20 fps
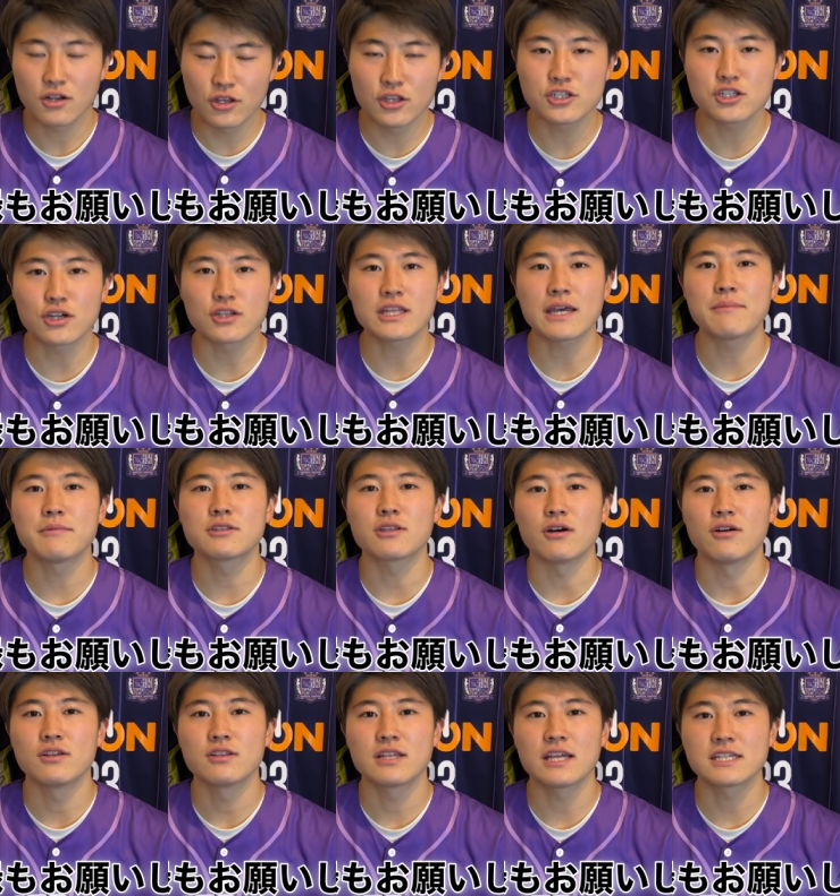このショータイム
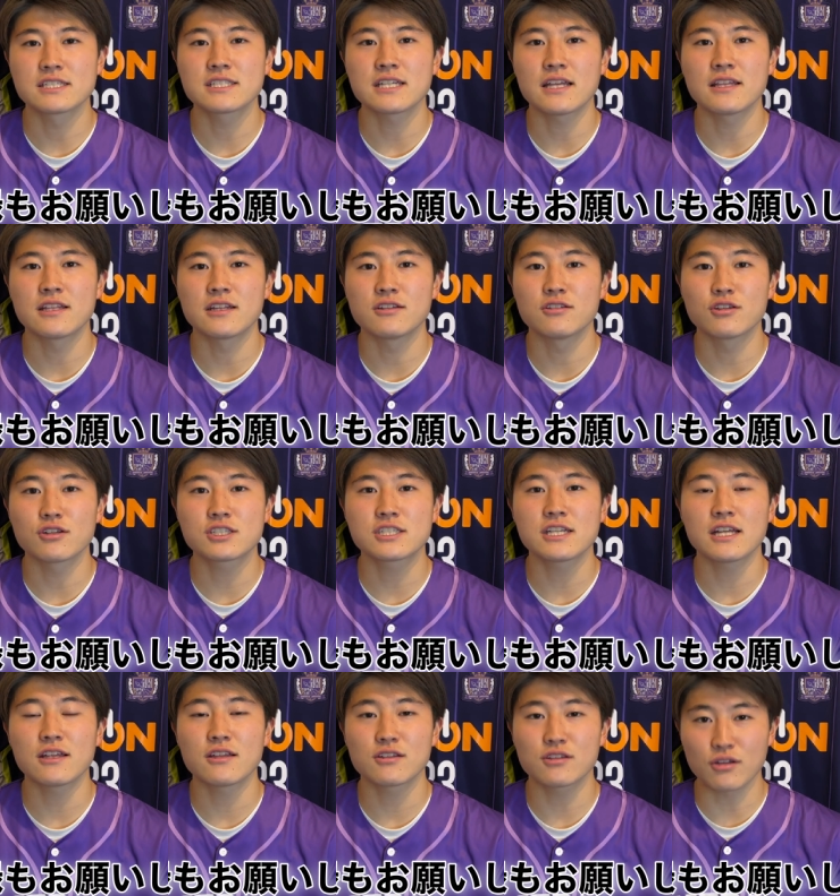とナスチャンネルど
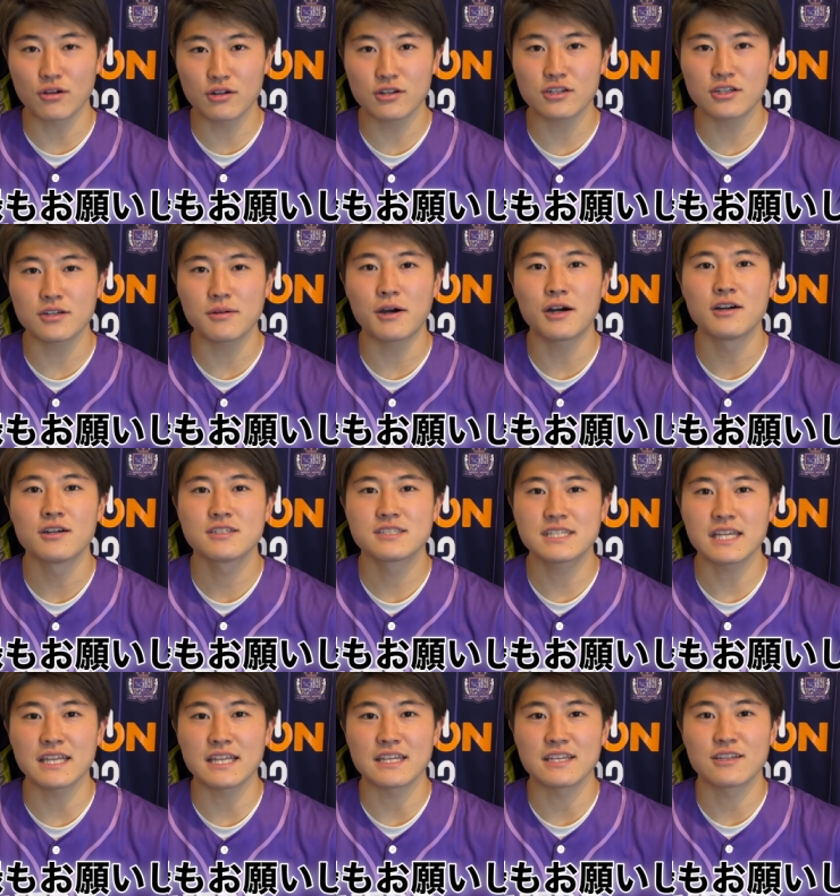ちらの登録も
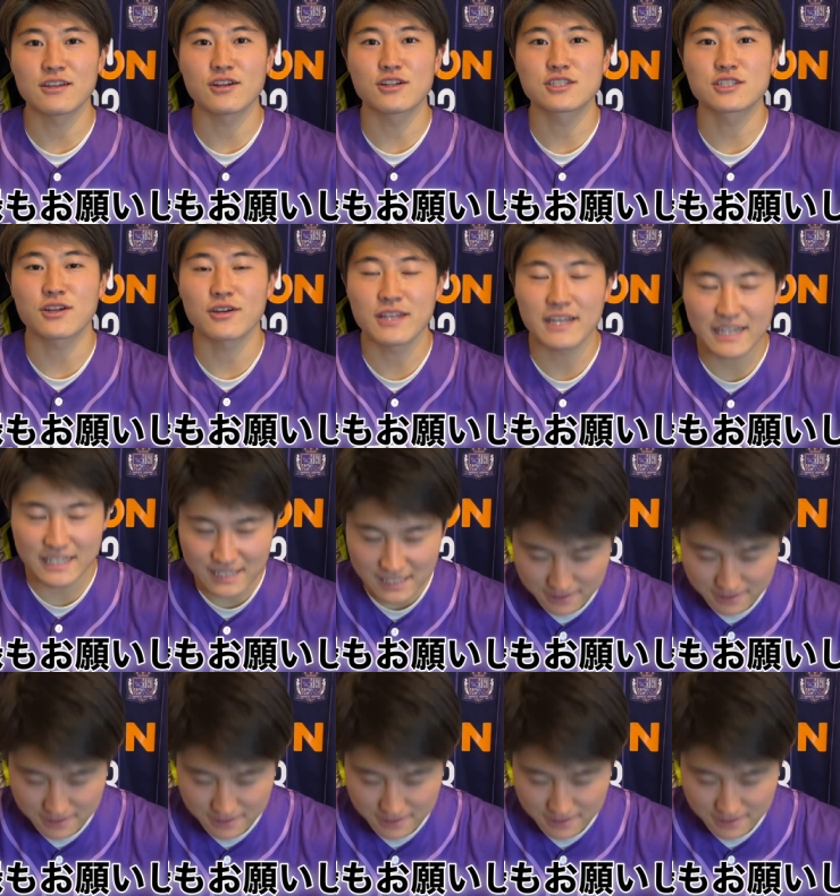ぜひよろしくお願いい